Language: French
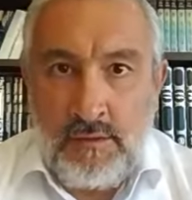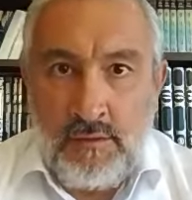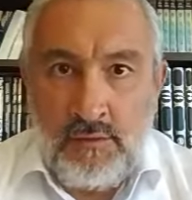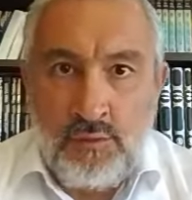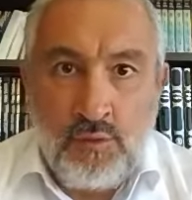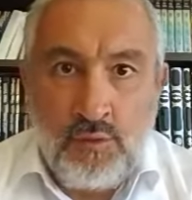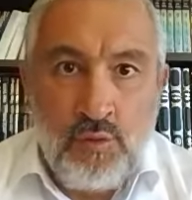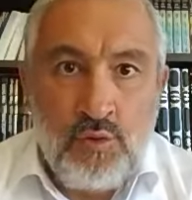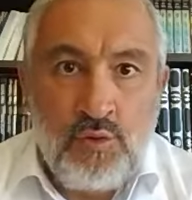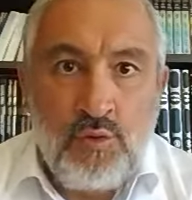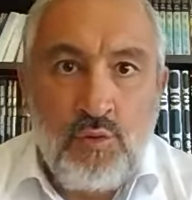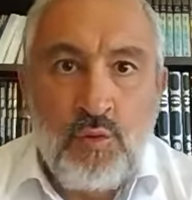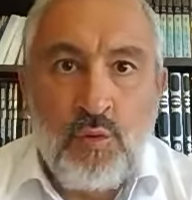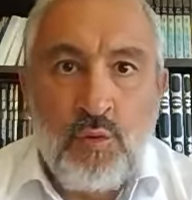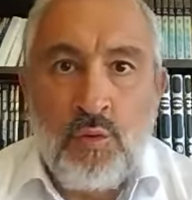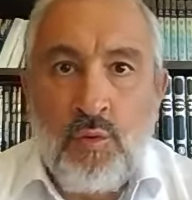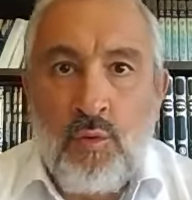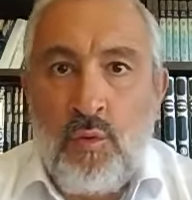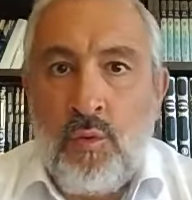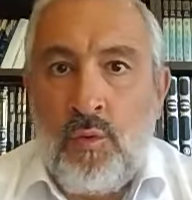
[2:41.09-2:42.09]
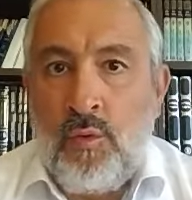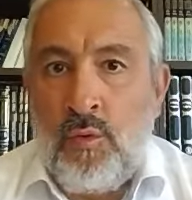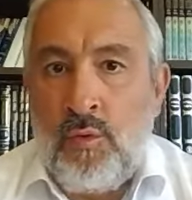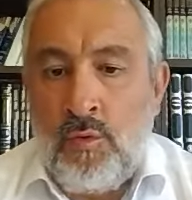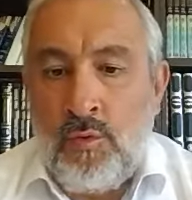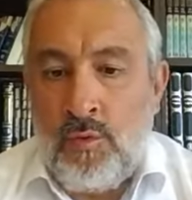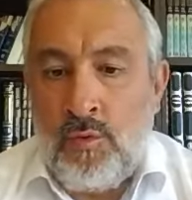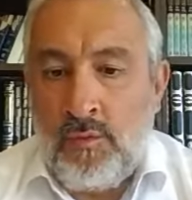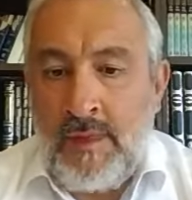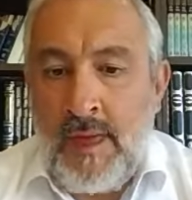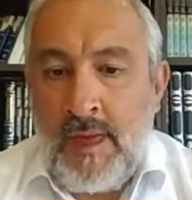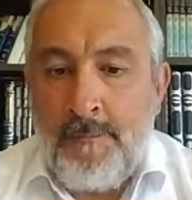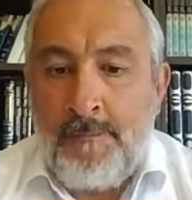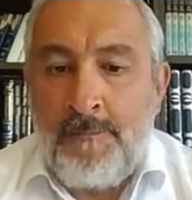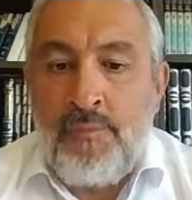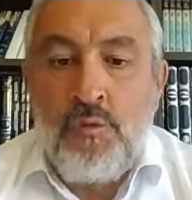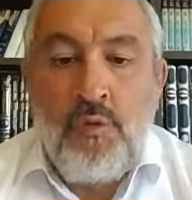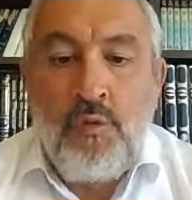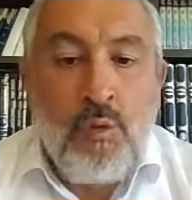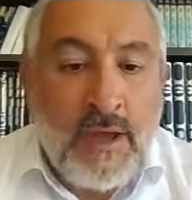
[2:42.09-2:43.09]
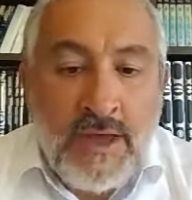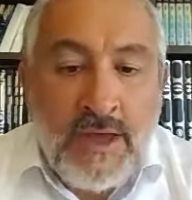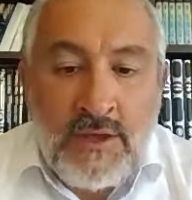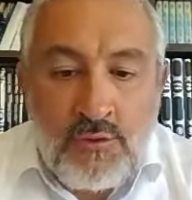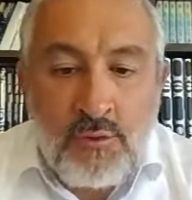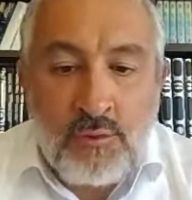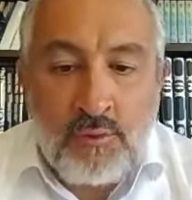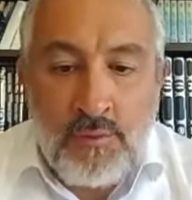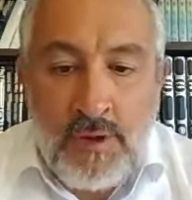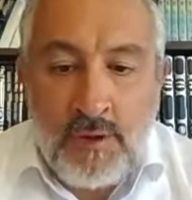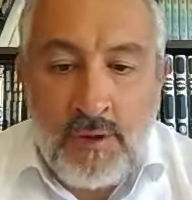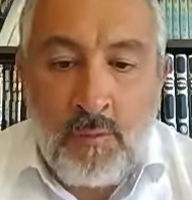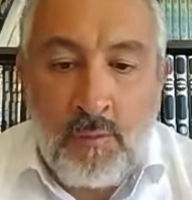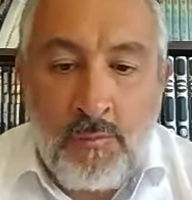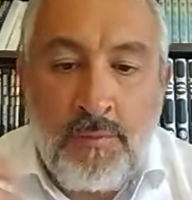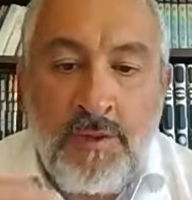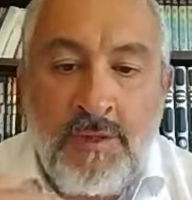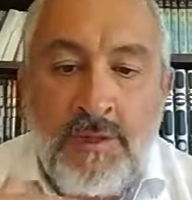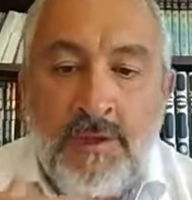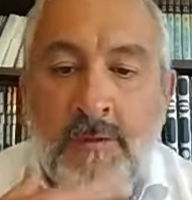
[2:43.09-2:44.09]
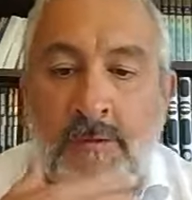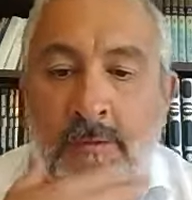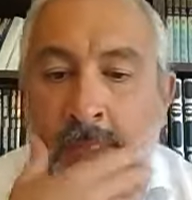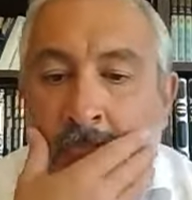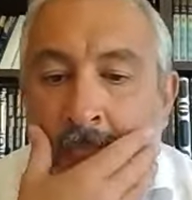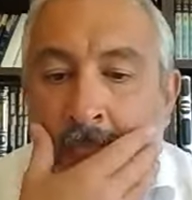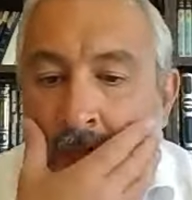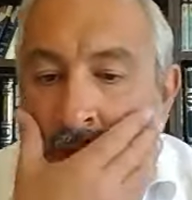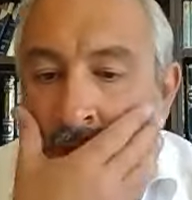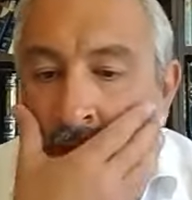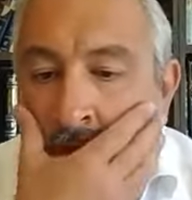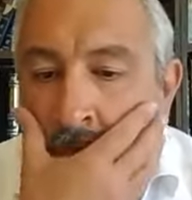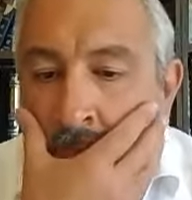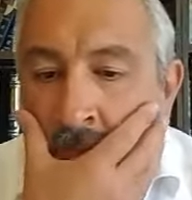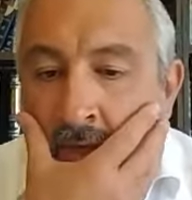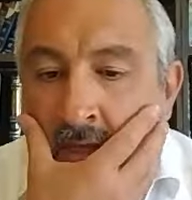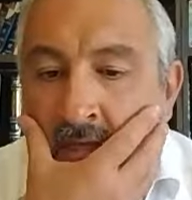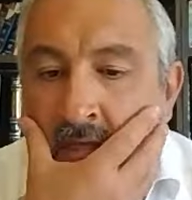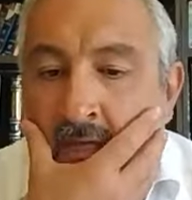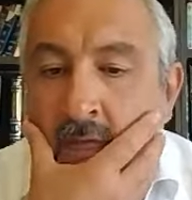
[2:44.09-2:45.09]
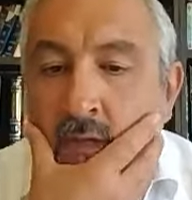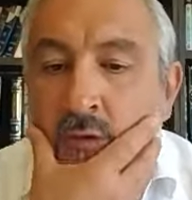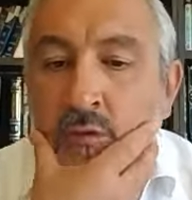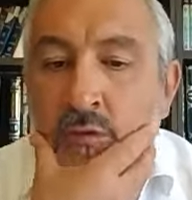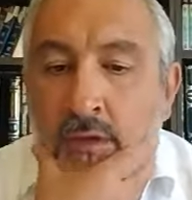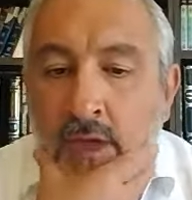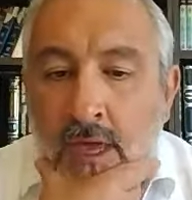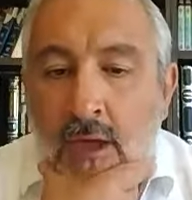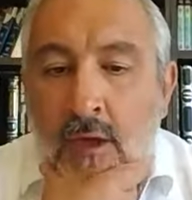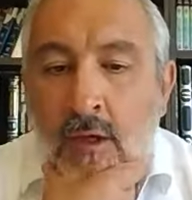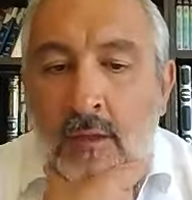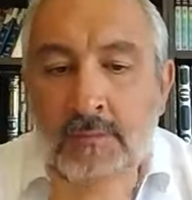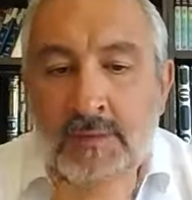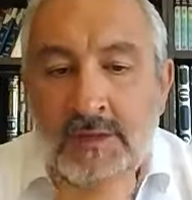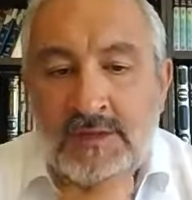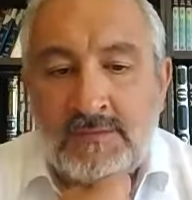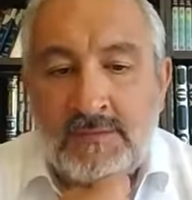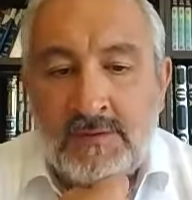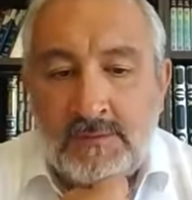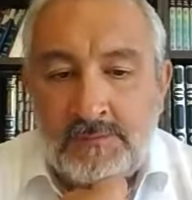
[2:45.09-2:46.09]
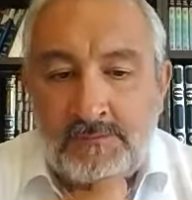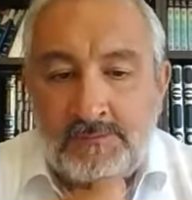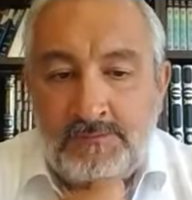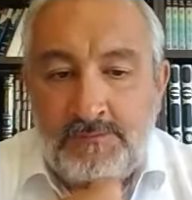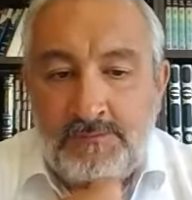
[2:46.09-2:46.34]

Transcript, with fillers: de nos jours, on n'a plus l'occasion de l'accomplir, mais c'était une très grande mitzvah.